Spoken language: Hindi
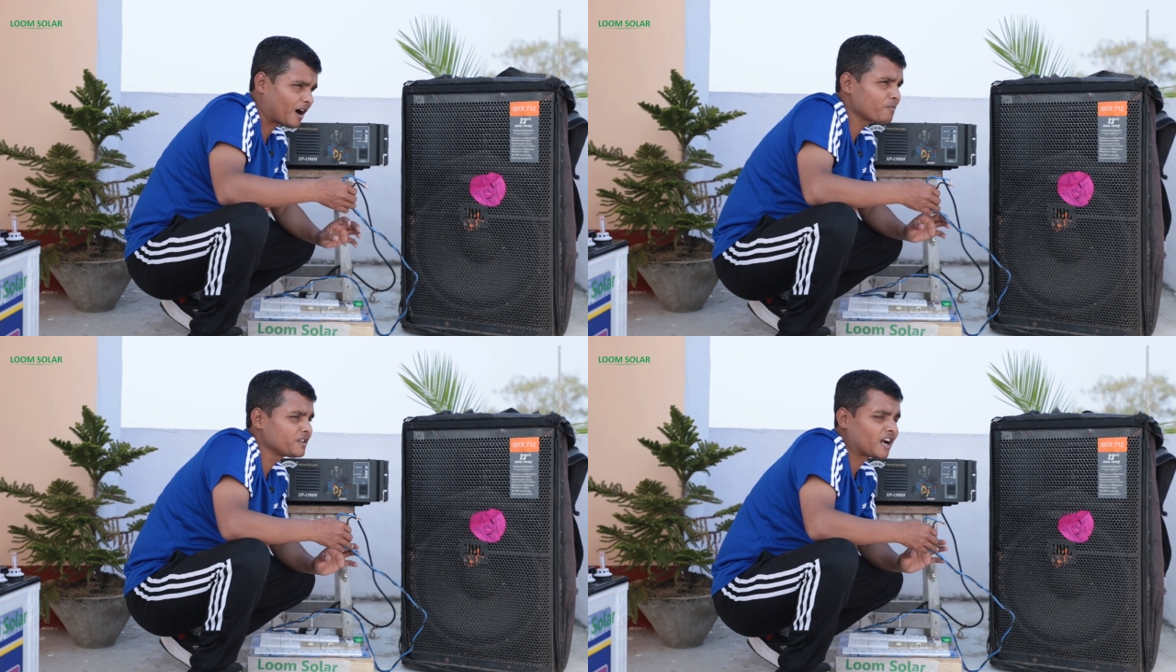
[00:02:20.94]

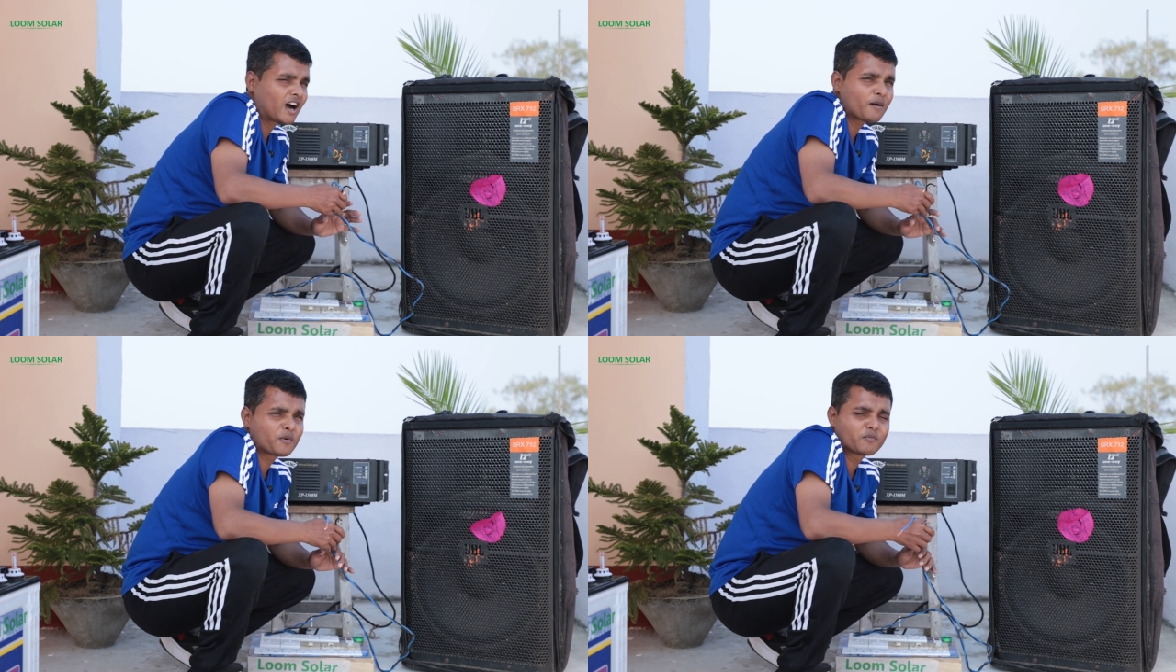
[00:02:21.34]
अब
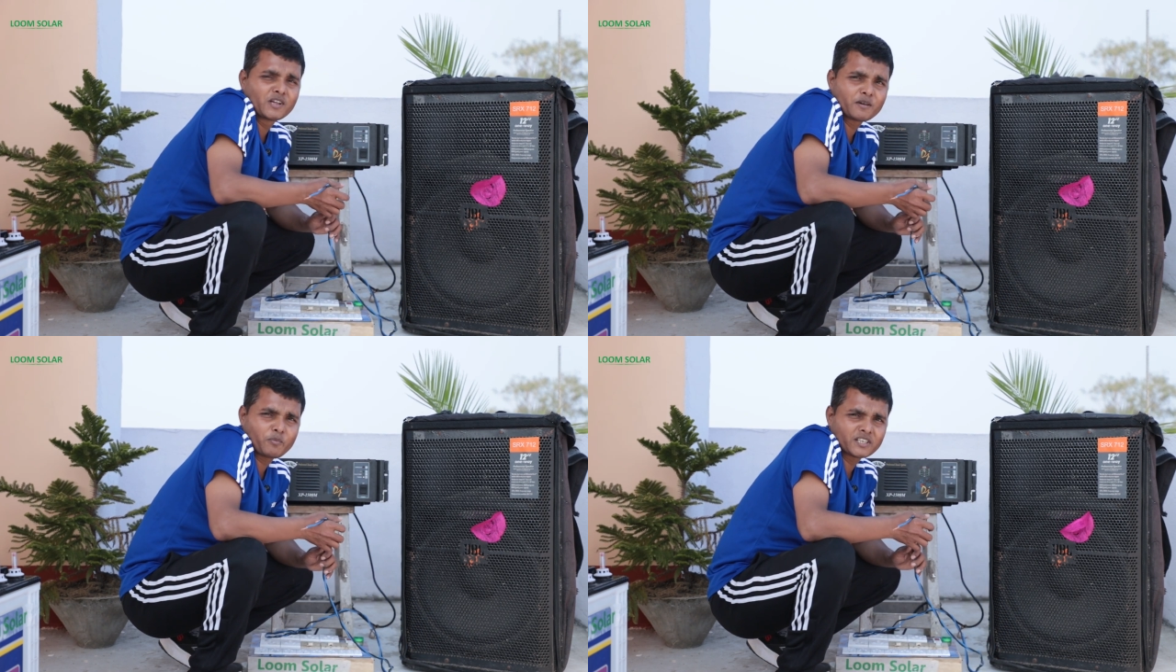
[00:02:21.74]
यहाँ पर
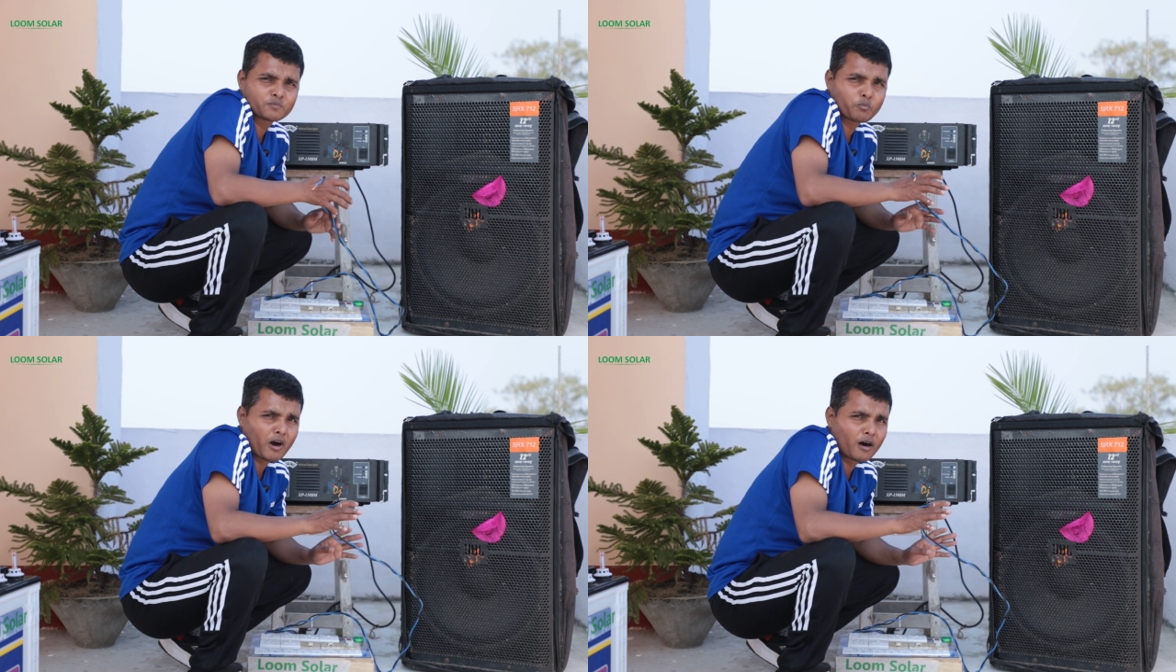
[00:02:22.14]
मेरे पास
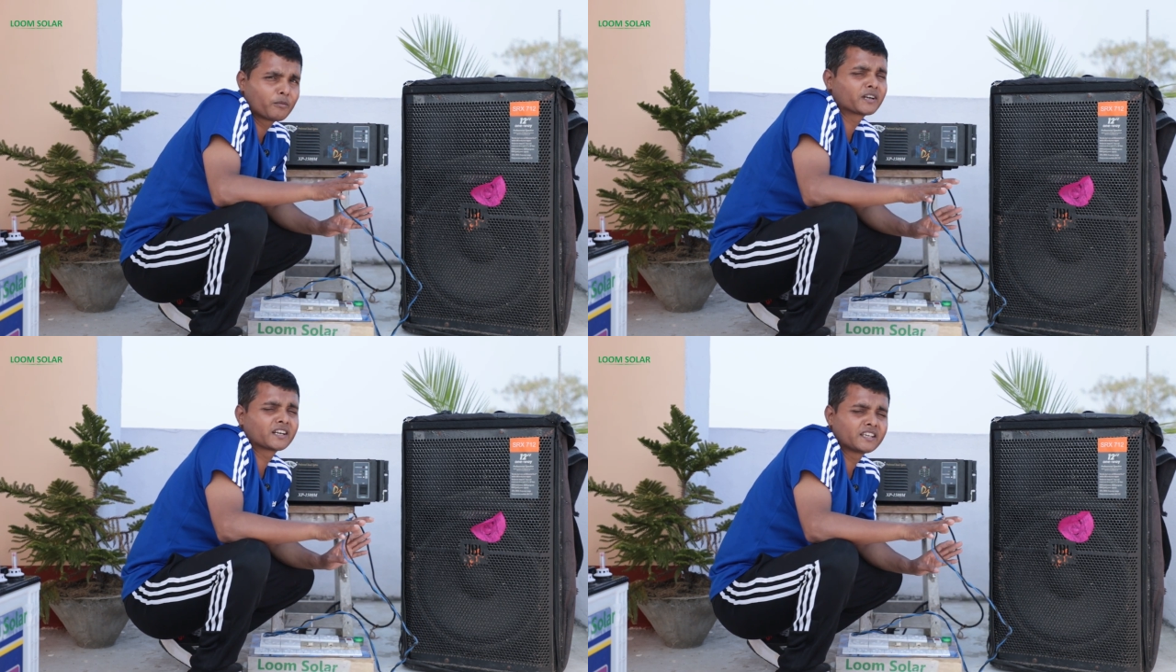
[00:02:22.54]

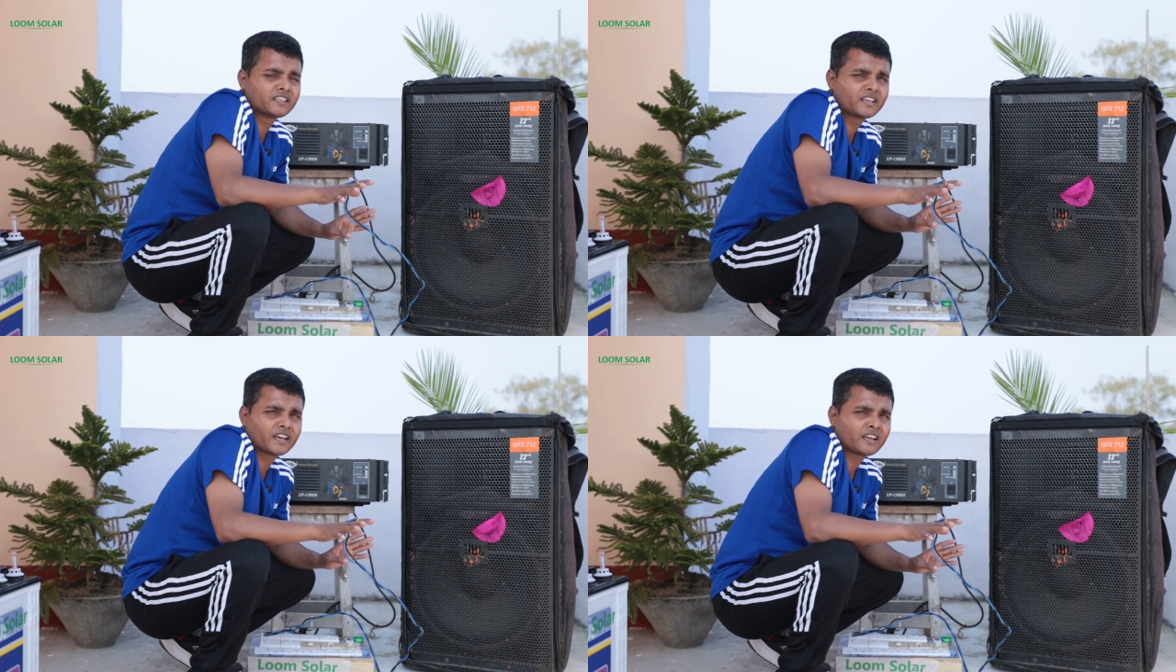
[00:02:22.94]
पावर
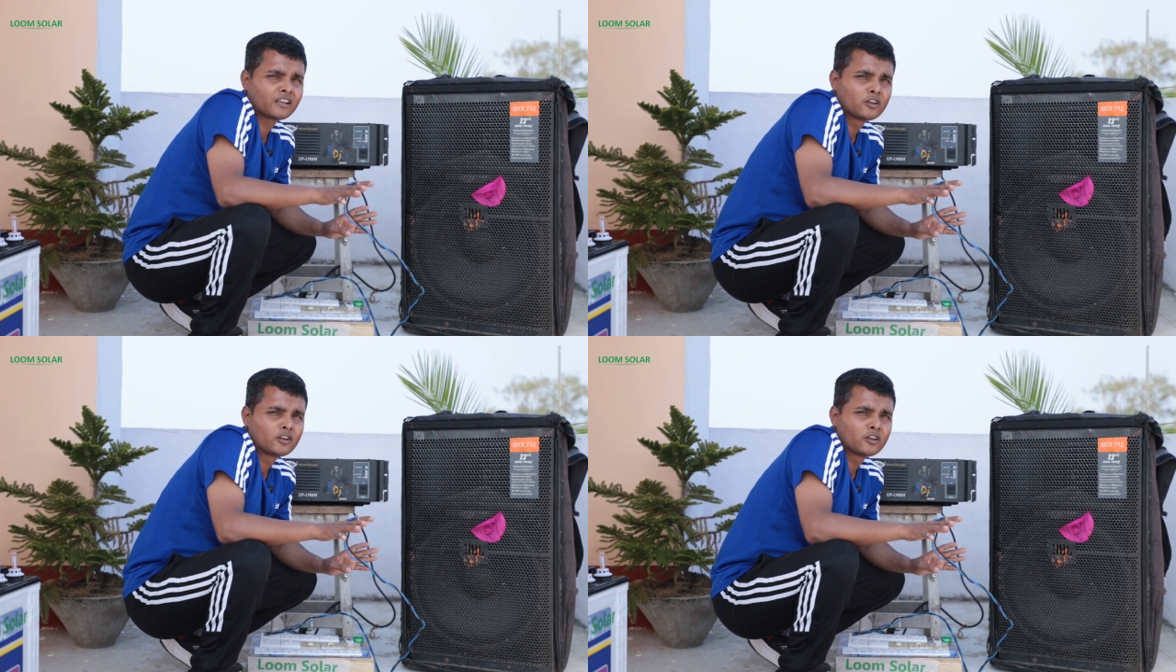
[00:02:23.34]
नहीं है